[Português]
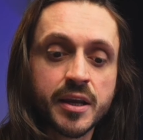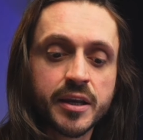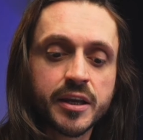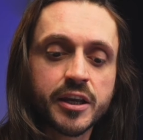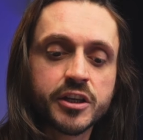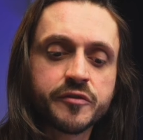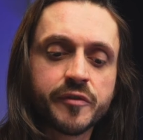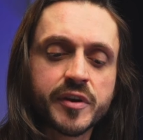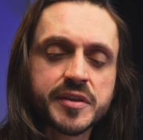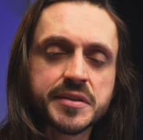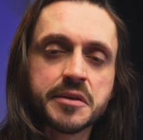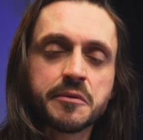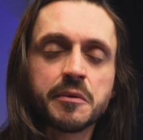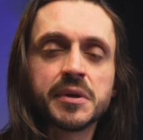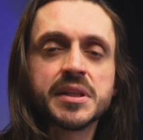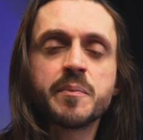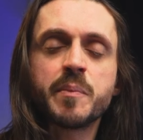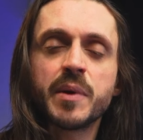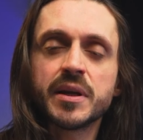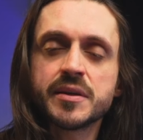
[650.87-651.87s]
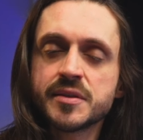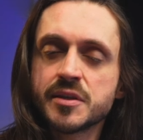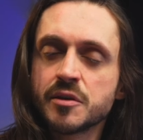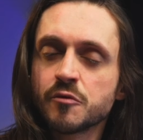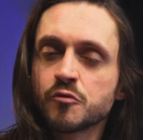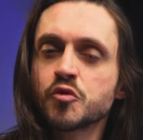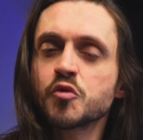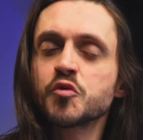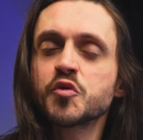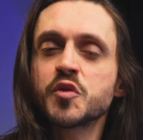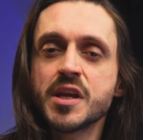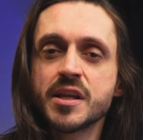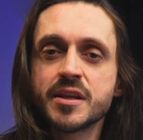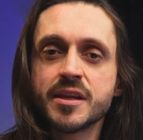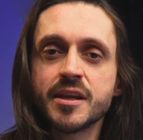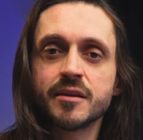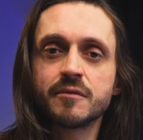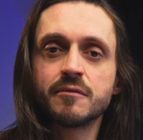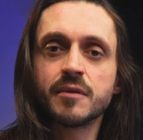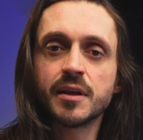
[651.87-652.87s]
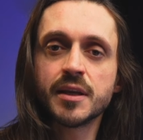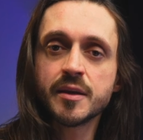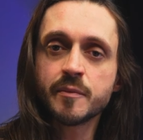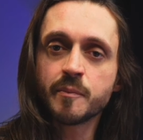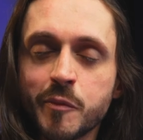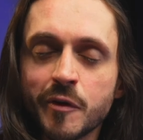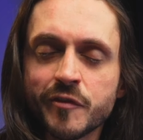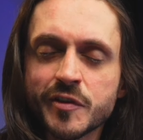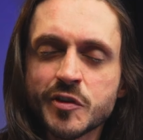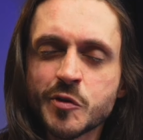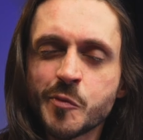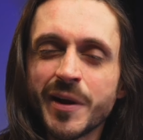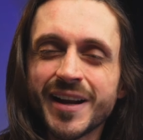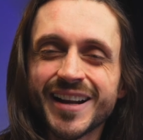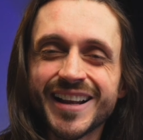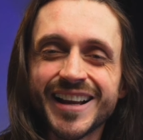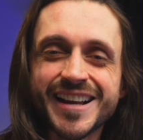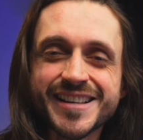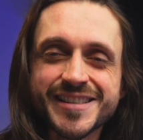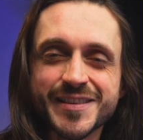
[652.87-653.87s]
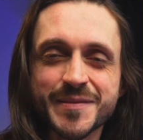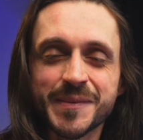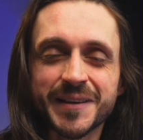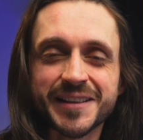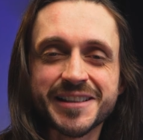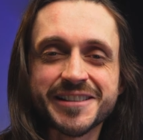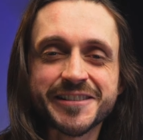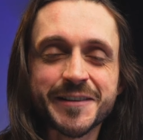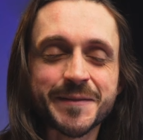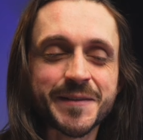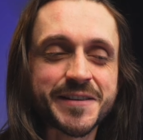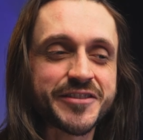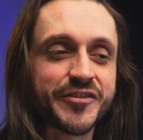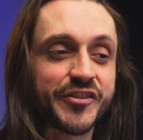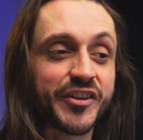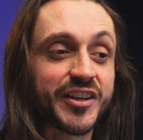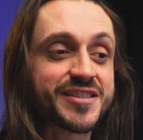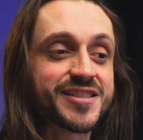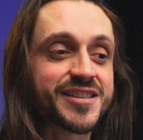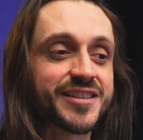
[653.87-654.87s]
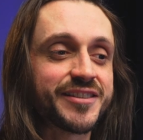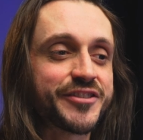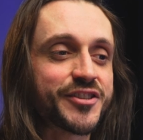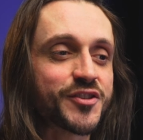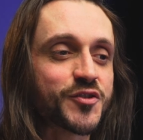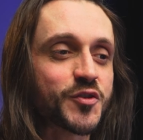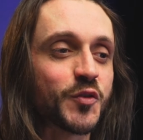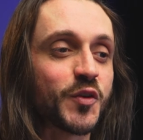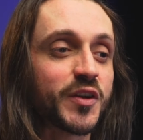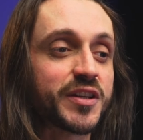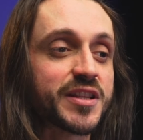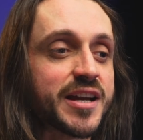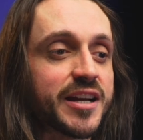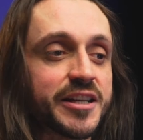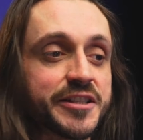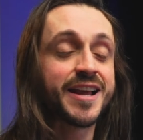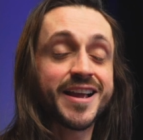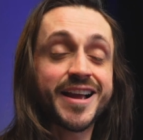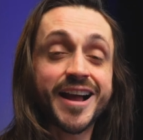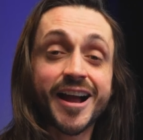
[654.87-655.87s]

e de vez em quando aparecia um sustenido ali para fazer uma graça para deixar mais interessante a sonoridade.